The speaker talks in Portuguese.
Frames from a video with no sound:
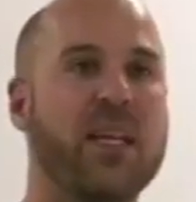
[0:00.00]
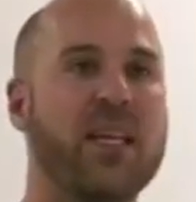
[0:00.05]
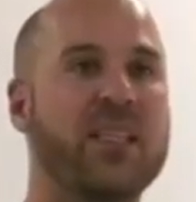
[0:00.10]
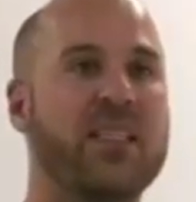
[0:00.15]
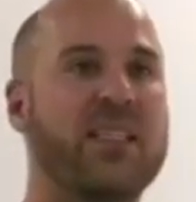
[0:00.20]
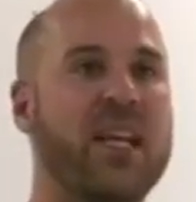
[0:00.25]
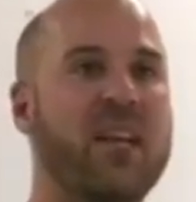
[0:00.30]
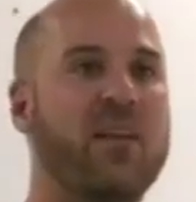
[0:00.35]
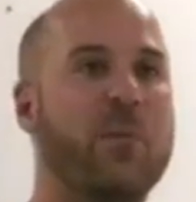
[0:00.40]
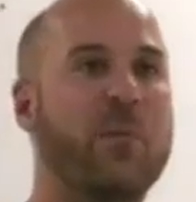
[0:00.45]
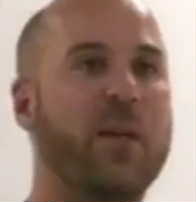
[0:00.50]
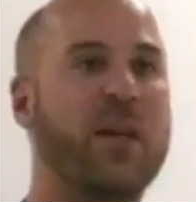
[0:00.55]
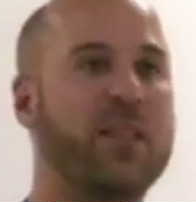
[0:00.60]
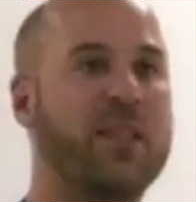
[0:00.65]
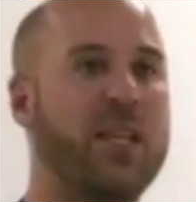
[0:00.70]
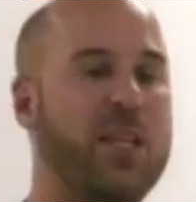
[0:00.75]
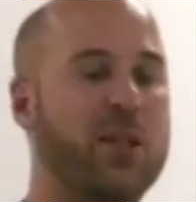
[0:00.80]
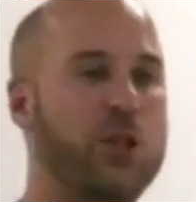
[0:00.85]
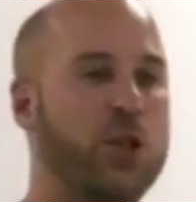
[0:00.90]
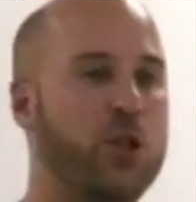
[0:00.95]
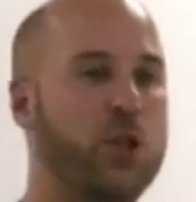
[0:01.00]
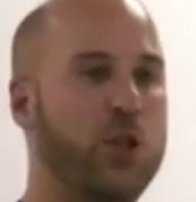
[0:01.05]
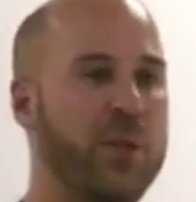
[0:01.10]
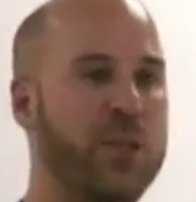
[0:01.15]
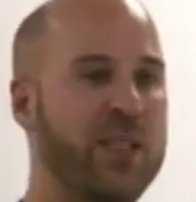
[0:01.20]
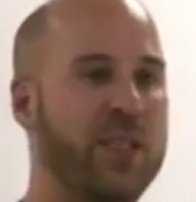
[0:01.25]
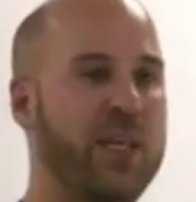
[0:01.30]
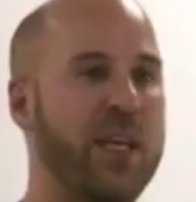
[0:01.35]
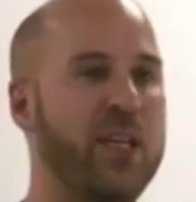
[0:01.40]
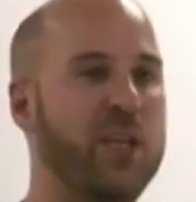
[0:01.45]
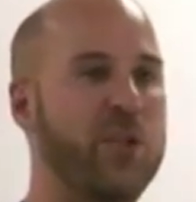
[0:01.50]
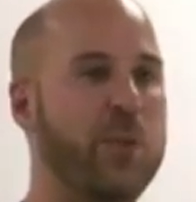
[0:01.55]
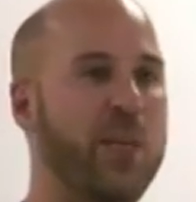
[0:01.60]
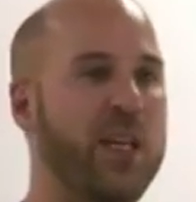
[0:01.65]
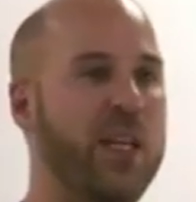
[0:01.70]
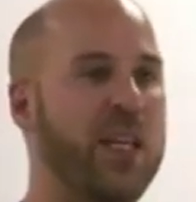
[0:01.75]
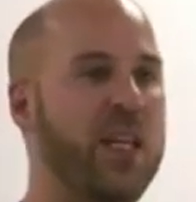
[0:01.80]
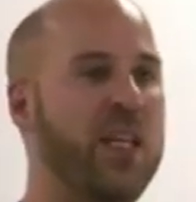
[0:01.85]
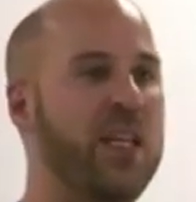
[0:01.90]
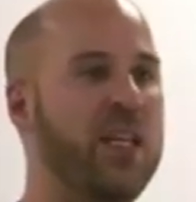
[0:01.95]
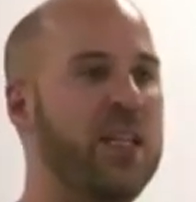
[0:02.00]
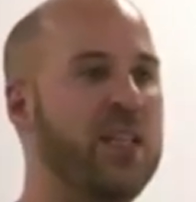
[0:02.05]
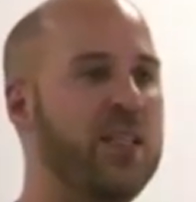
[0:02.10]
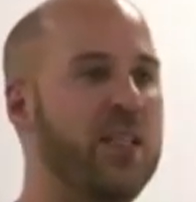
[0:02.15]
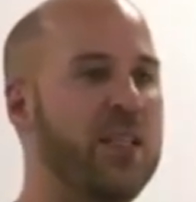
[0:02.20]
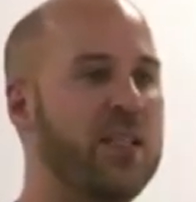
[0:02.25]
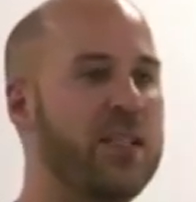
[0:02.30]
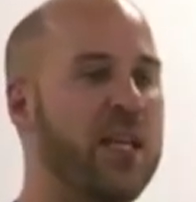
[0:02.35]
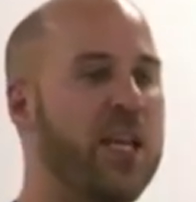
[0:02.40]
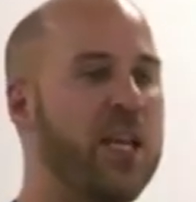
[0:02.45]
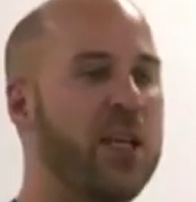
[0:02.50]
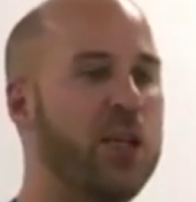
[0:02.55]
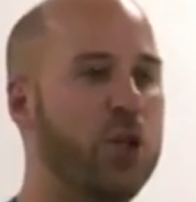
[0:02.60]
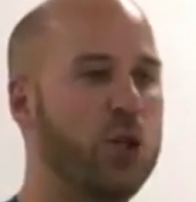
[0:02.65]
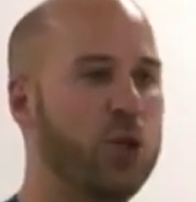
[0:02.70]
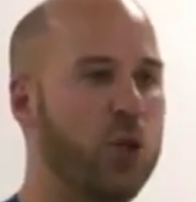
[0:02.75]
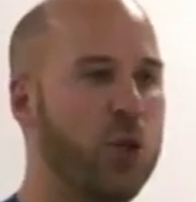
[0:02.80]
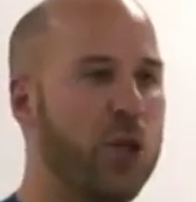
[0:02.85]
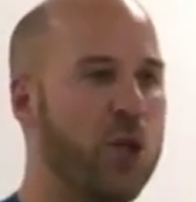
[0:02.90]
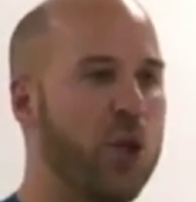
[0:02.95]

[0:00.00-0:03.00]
Estavam presentes Dr. Bezerra de Menezes, Dr.